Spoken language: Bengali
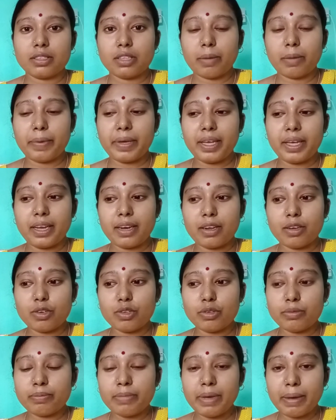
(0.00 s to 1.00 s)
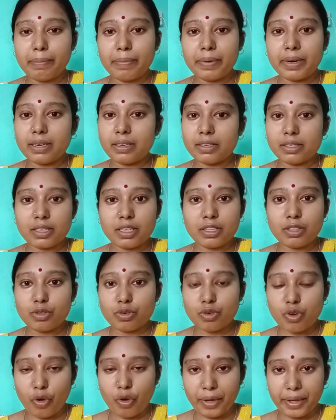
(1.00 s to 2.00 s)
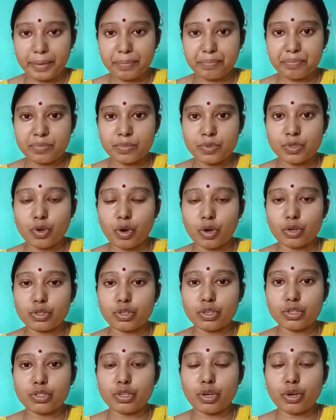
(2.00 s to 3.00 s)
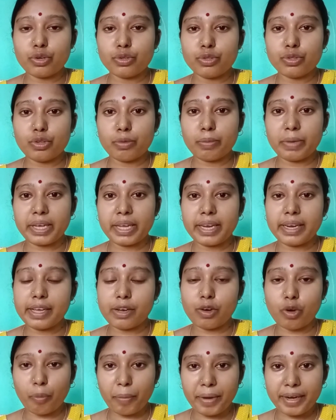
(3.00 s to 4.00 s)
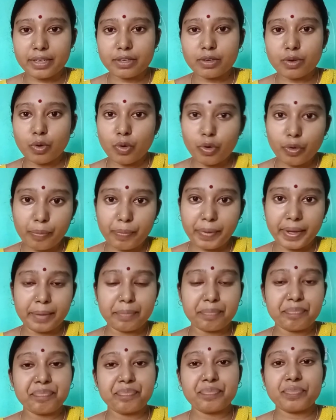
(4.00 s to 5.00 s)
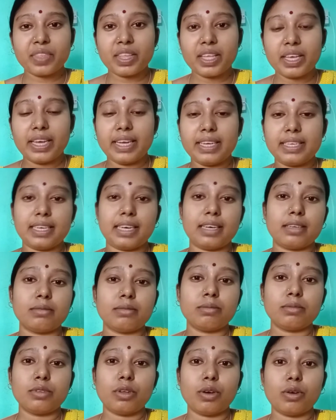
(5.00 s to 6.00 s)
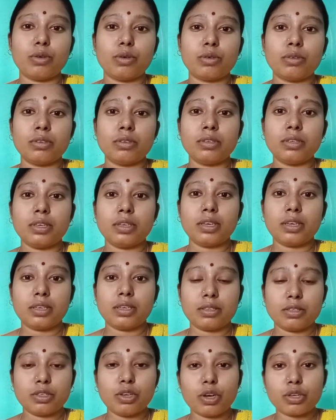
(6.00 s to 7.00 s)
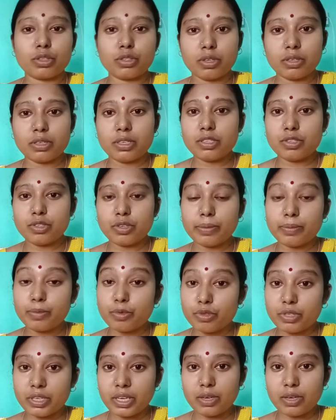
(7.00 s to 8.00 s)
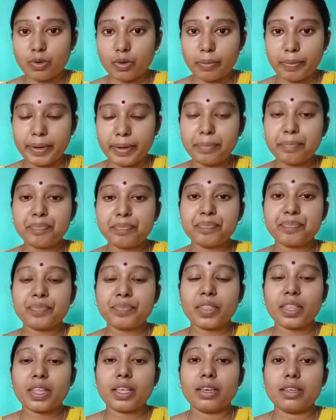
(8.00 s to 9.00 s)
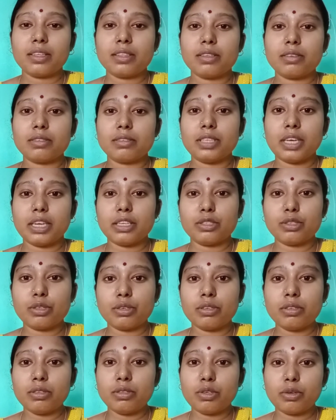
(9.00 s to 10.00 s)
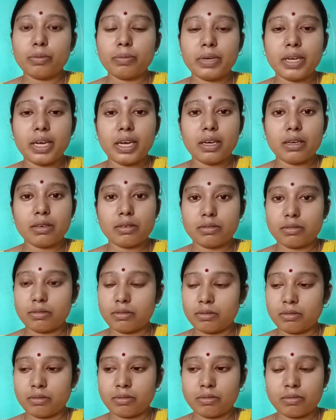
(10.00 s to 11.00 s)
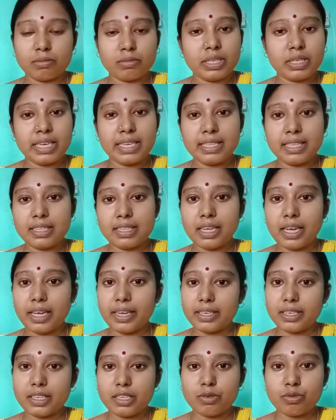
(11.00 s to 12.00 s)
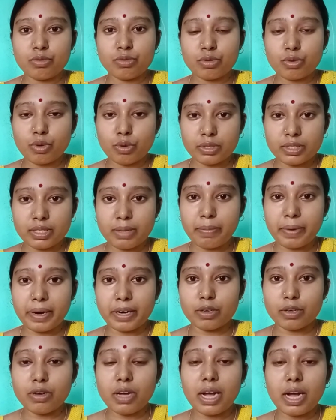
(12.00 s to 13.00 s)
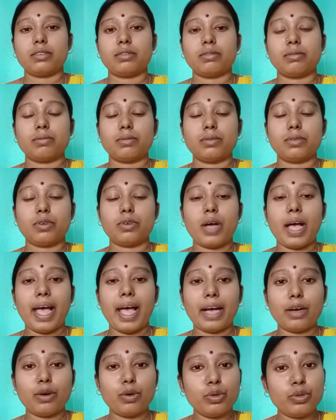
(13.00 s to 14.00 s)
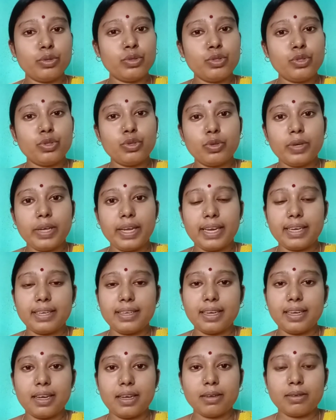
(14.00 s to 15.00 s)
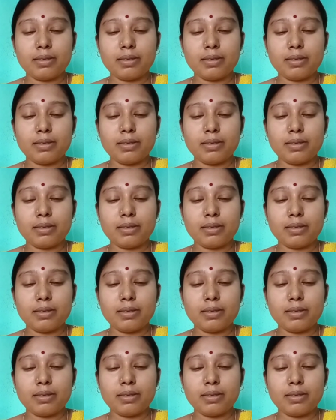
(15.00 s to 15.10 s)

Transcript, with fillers: তবে এরকম ব্যাপার কিন্তু নয় ডক্টর যখন তোমাকে রেকমেন্ড করবে এটা তখন ডক্টর নিশ্চয়ই বুঝেই করবেন তো যার জন্য তোমরা নির্দ্বিধায় এটা ইউজ করতে পারো আর তো এখন তো এটা